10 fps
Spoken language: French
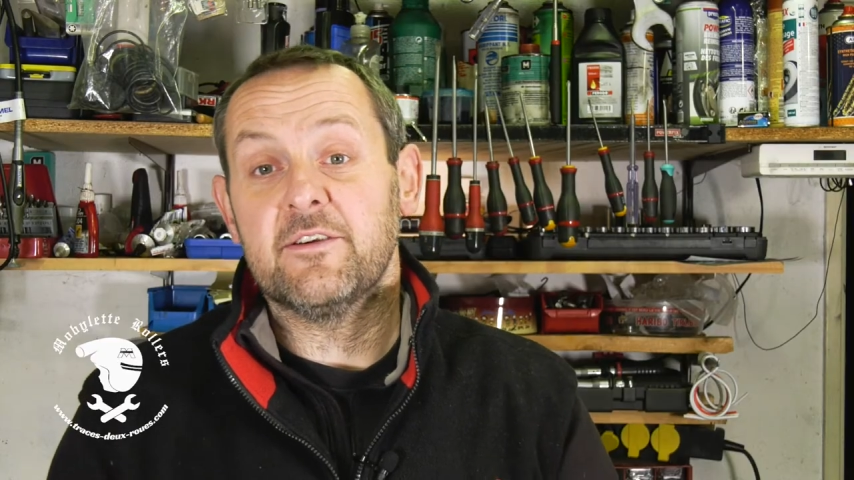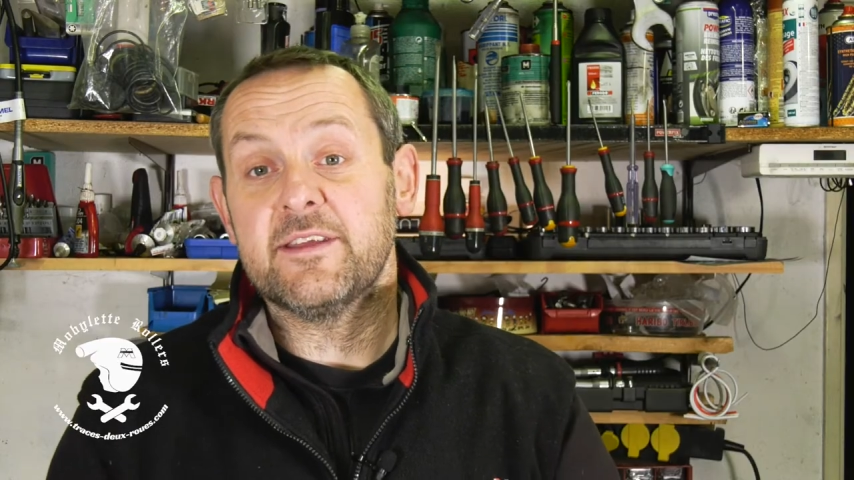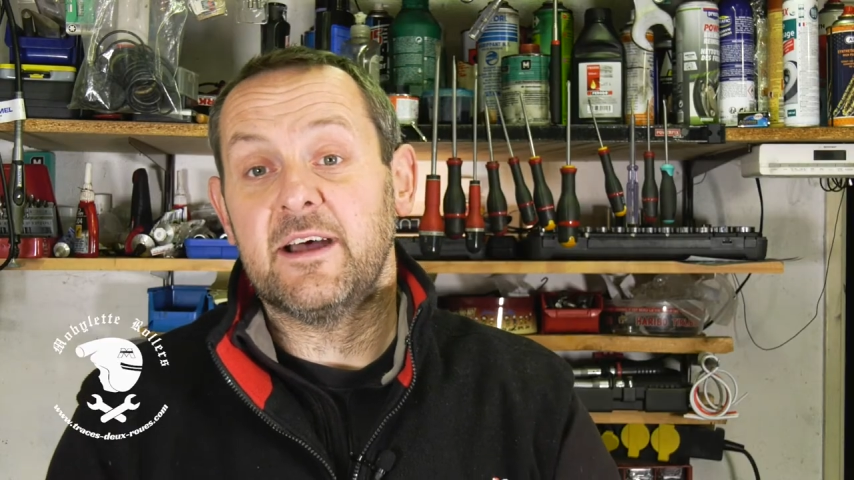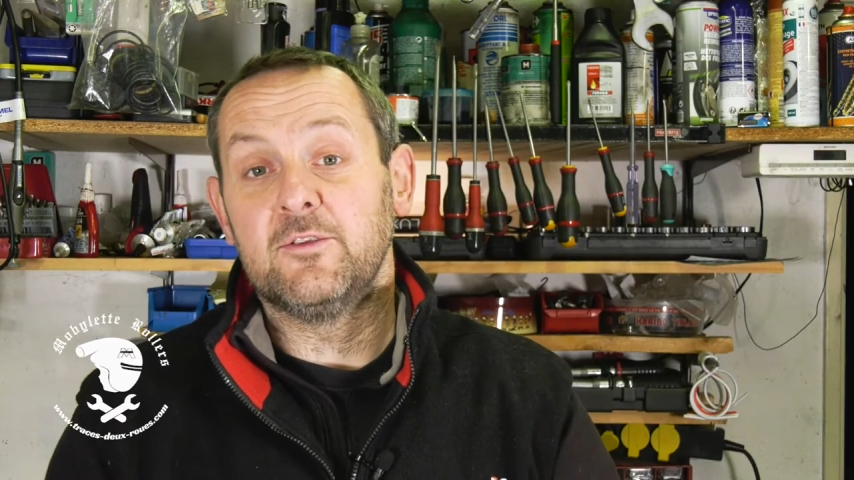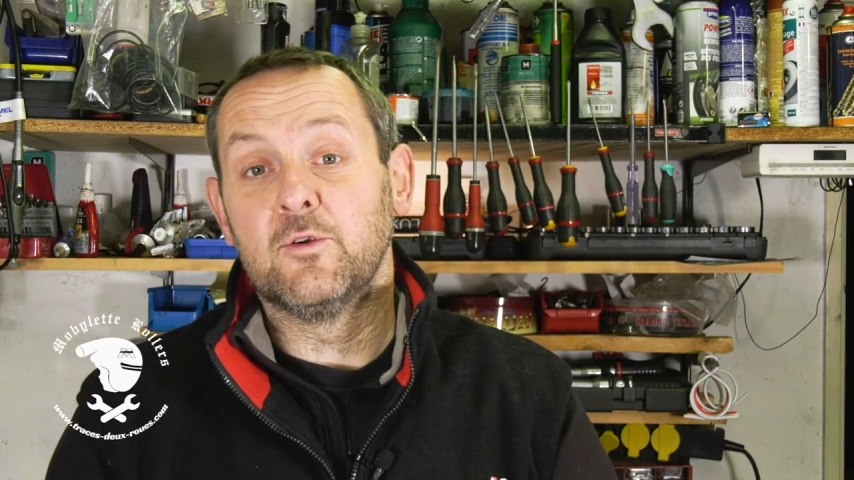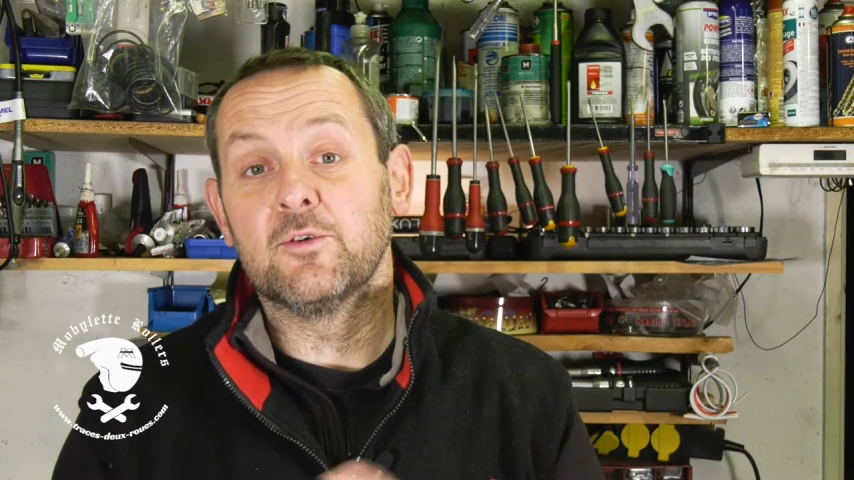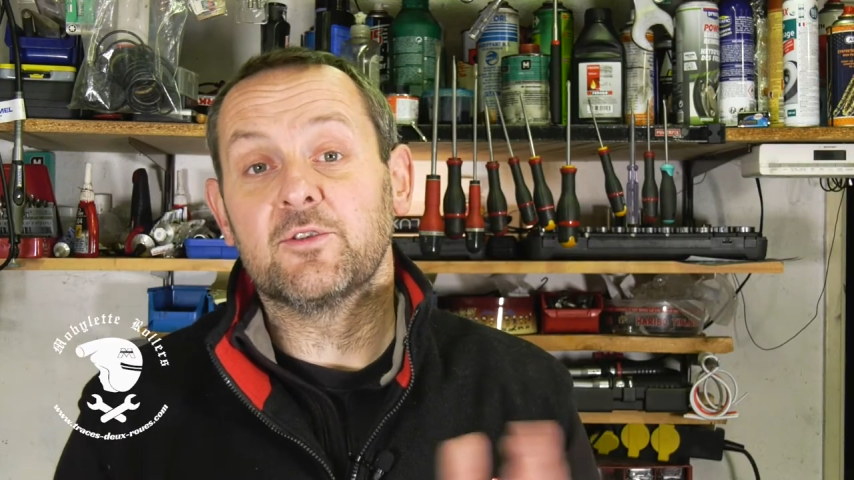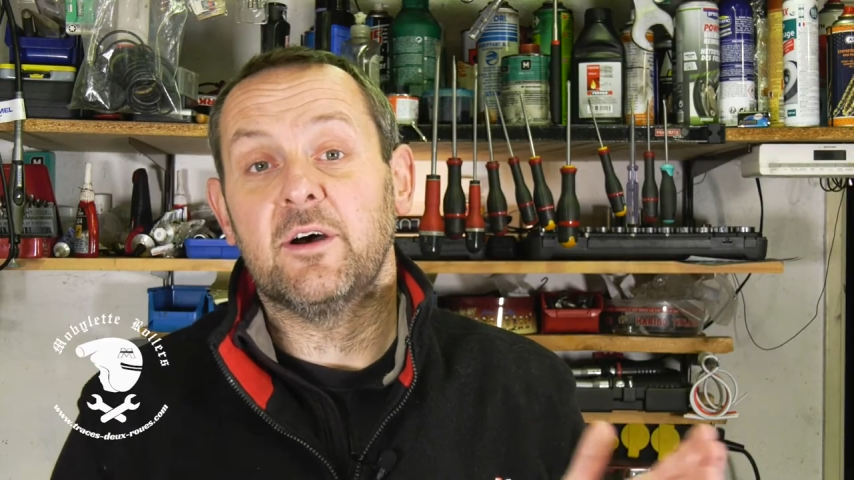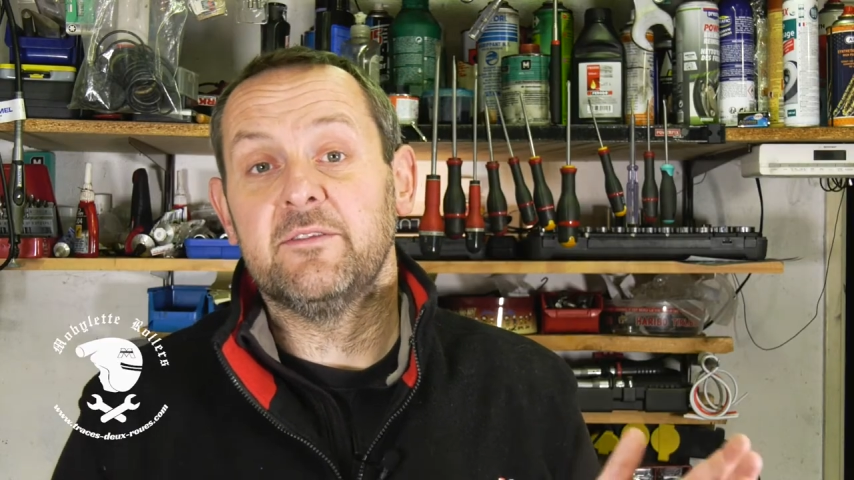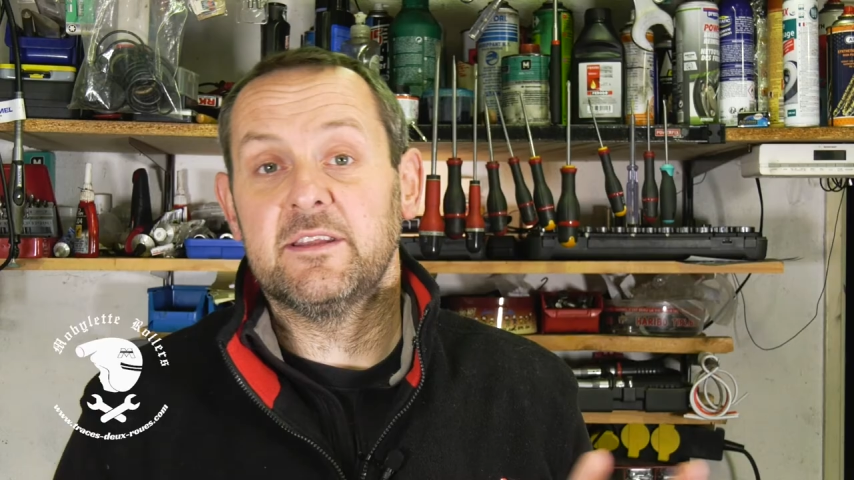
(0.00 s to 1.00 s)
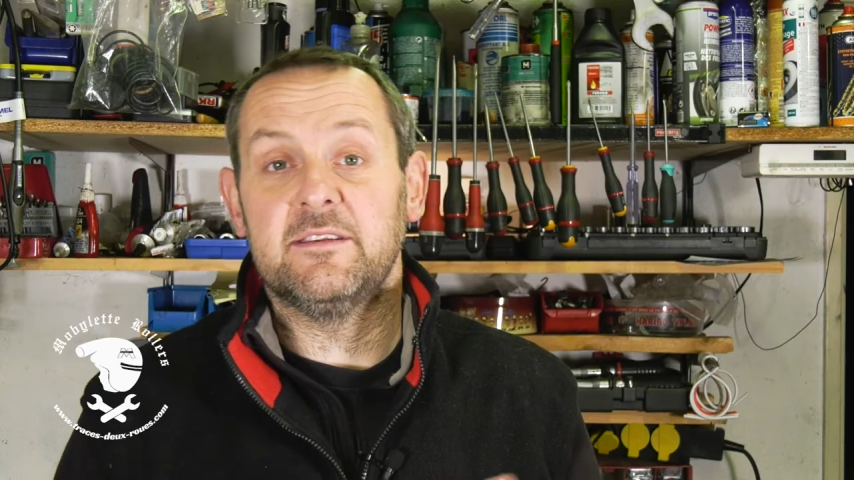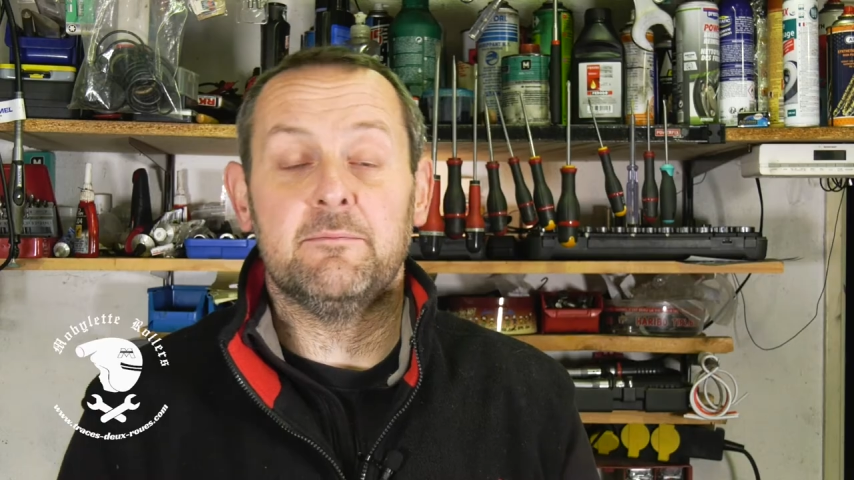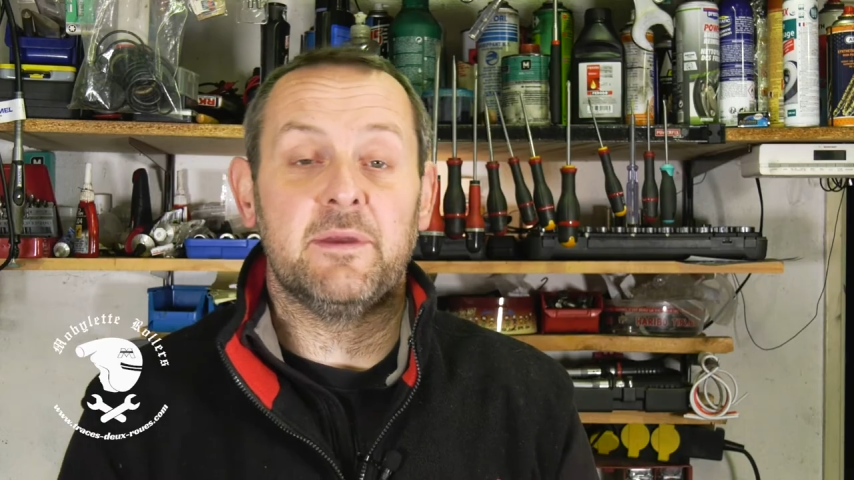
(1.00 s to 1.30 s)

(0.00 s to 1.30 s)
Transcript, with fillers: Il y en a d'autres avec des